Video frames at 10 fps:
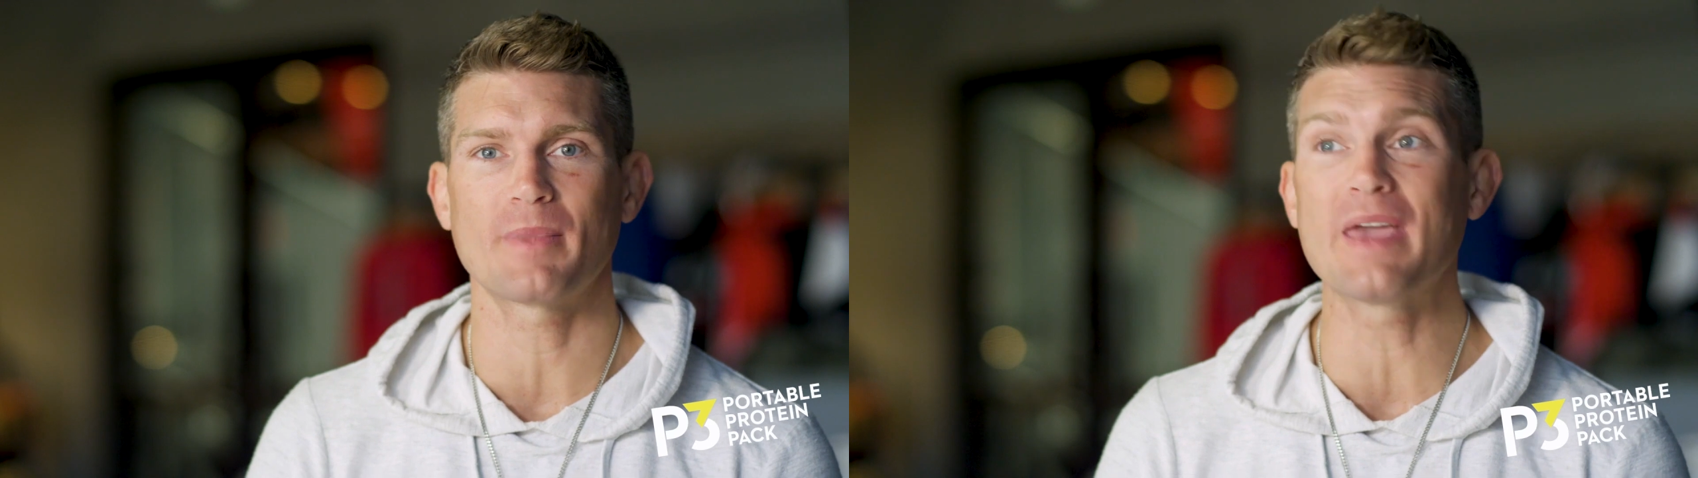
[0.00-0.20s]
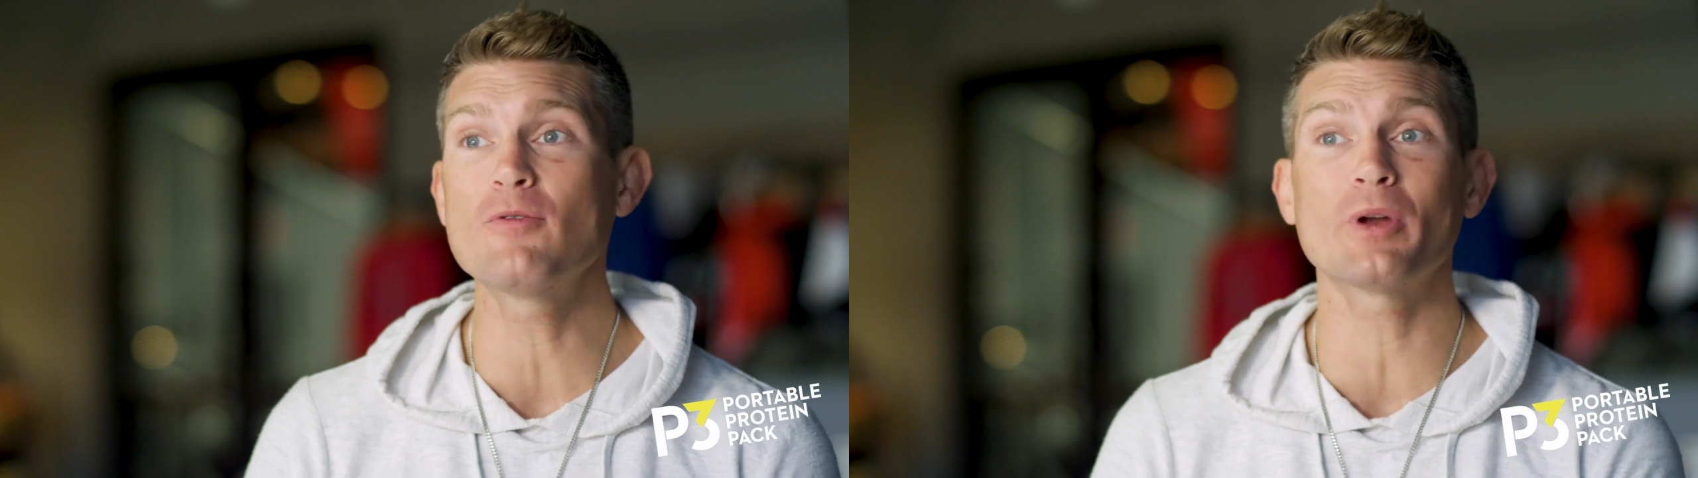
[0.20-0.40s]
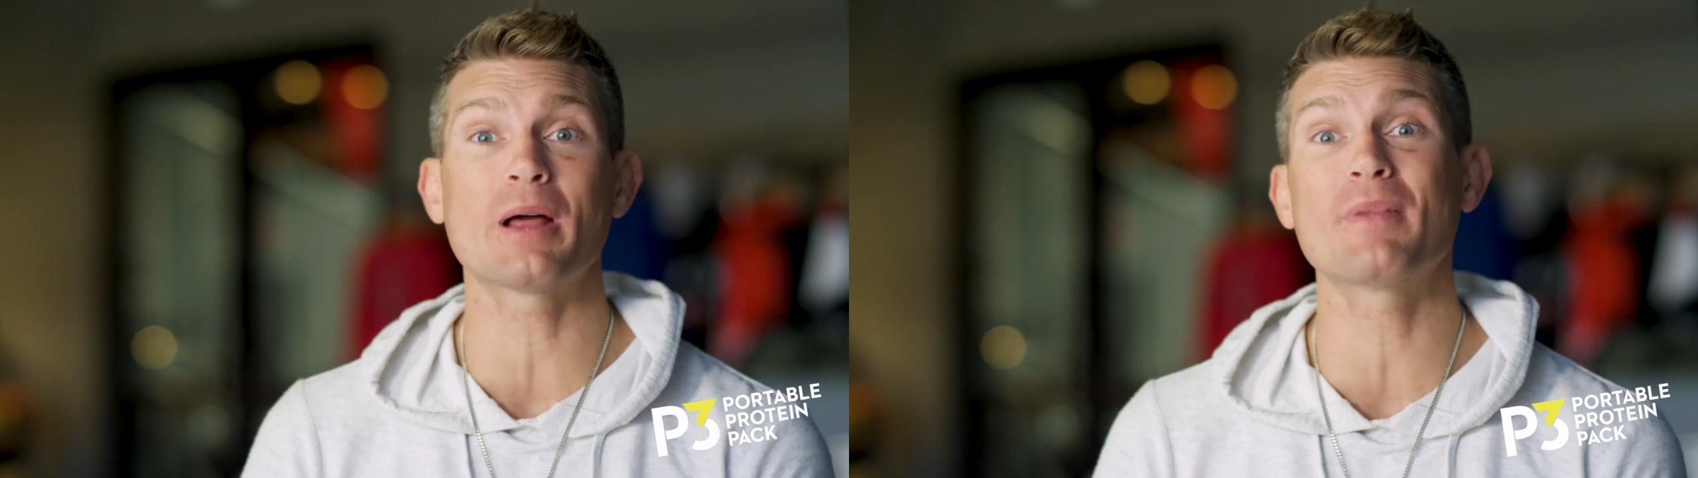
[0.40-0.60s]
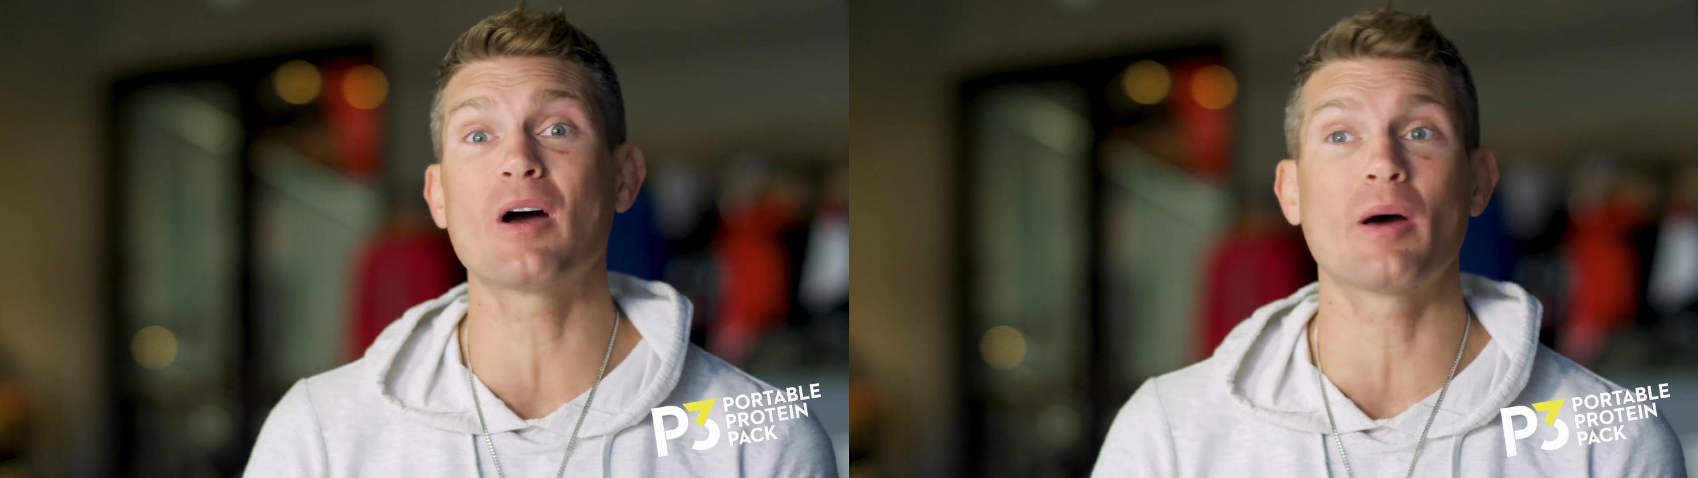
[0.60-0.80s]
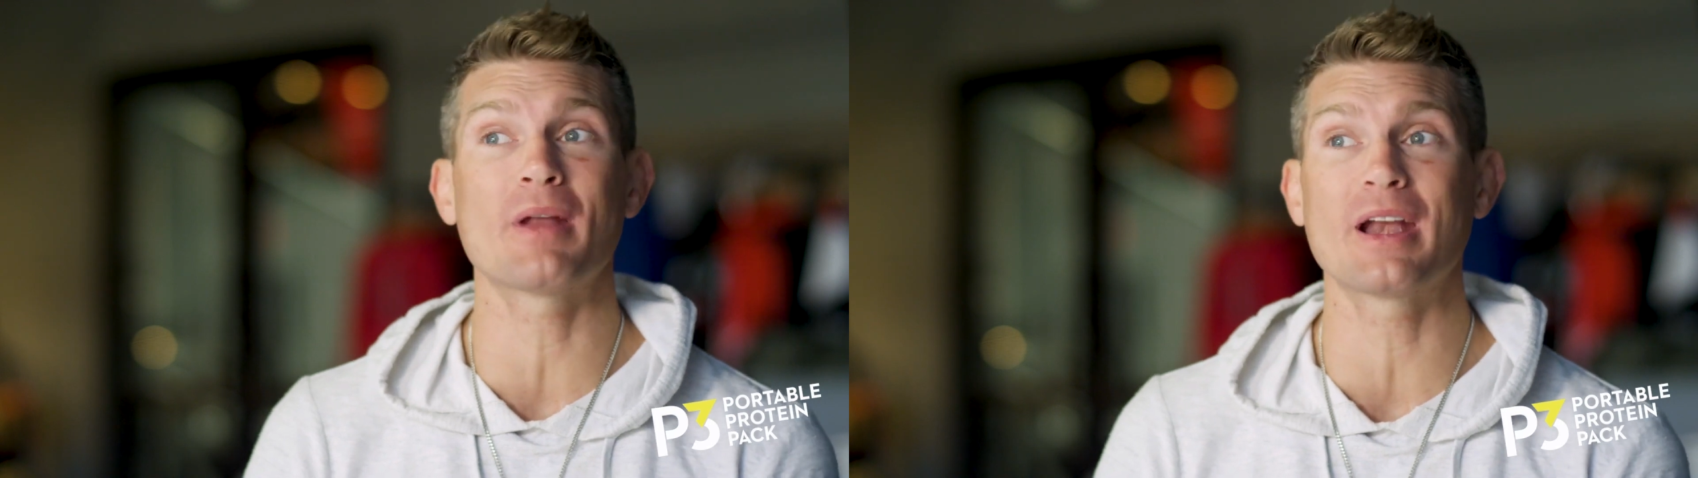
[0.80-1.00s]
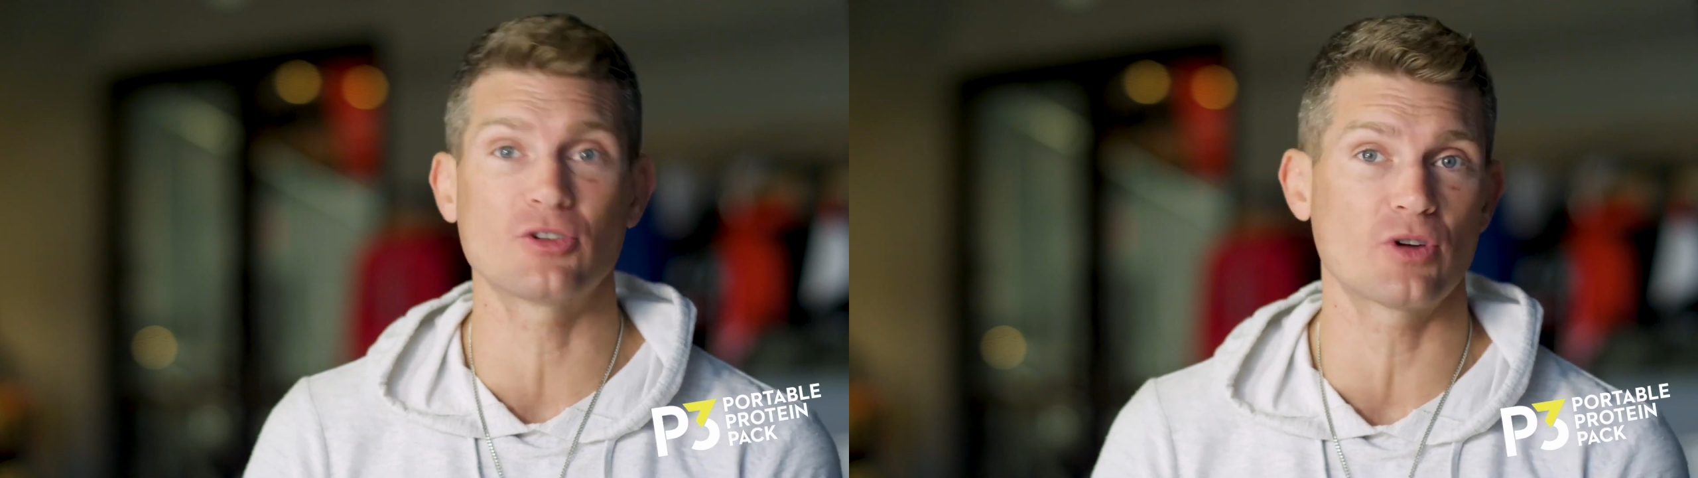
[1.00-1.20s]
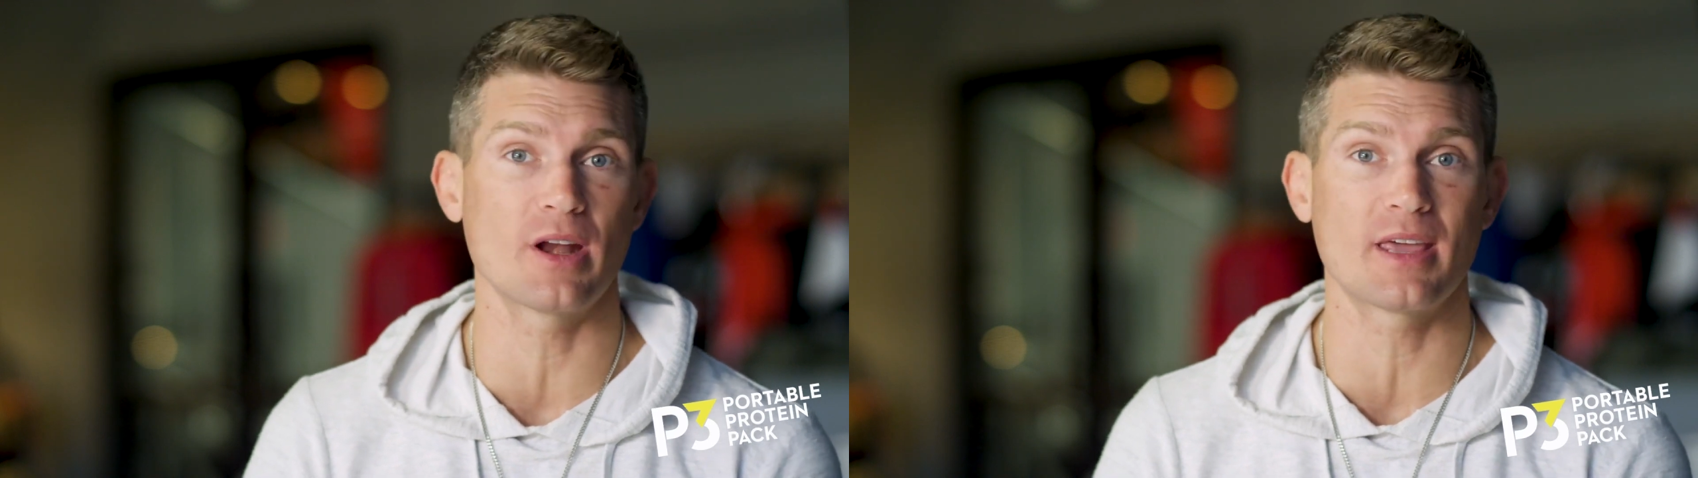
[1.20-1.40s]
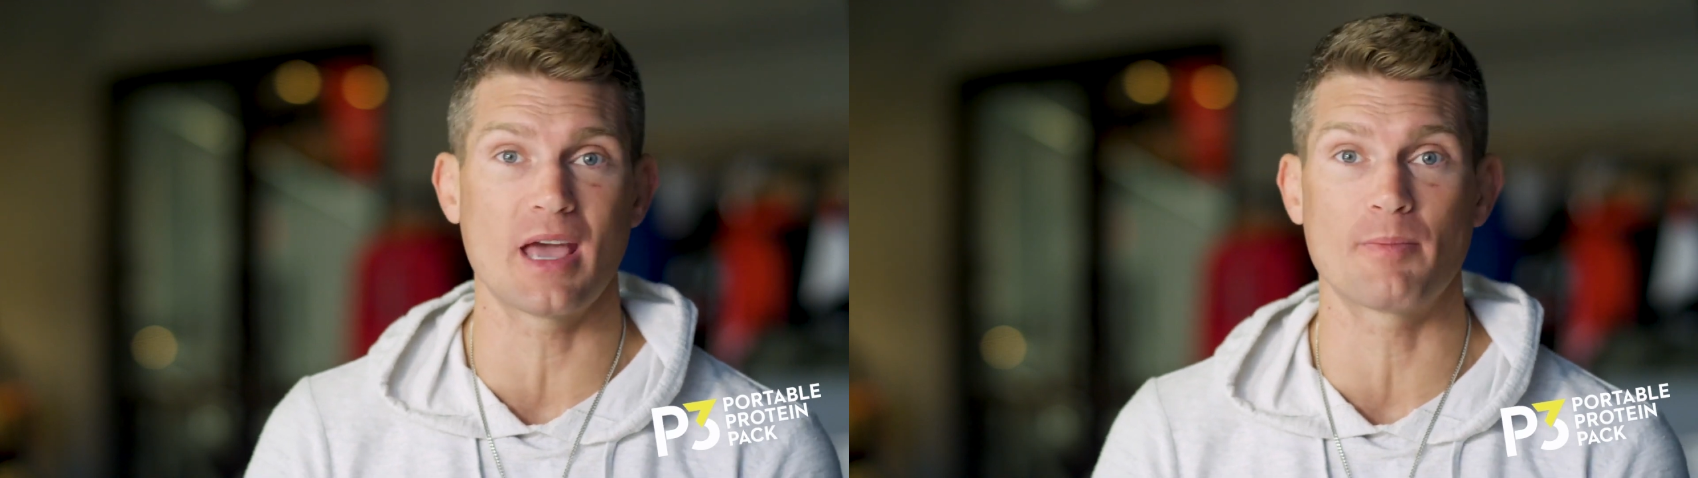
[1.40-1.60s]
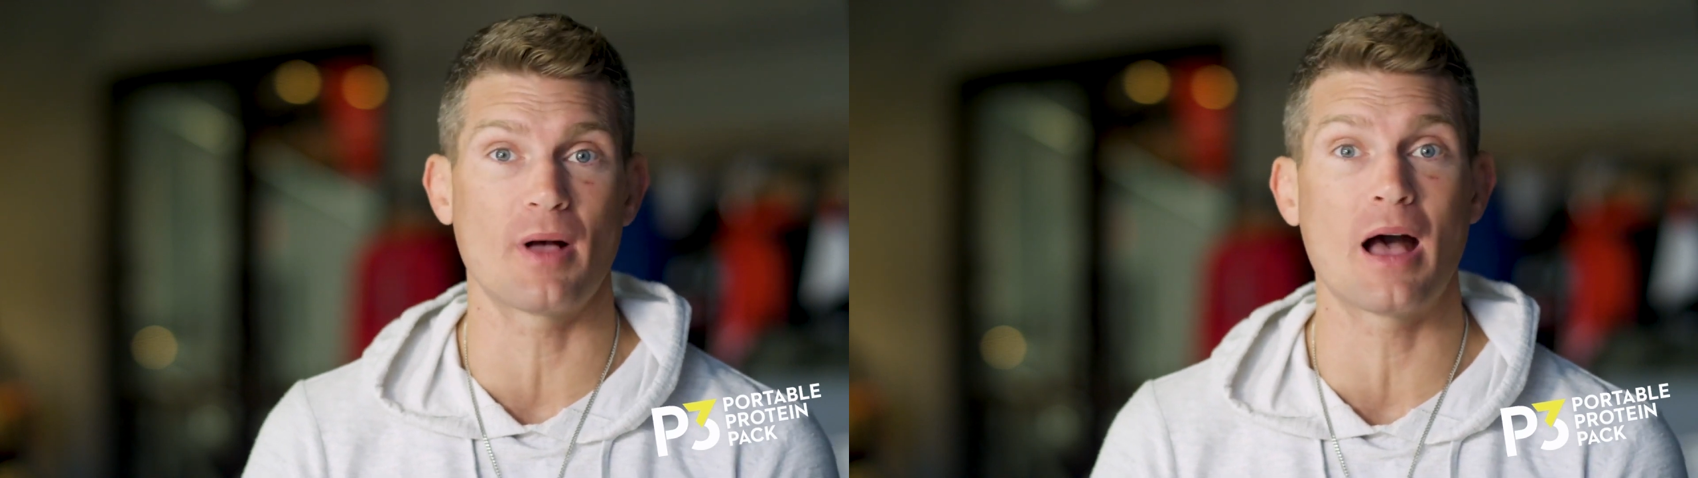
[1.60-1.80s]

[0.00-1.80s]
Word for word: Даже вне тренировочного лагеря я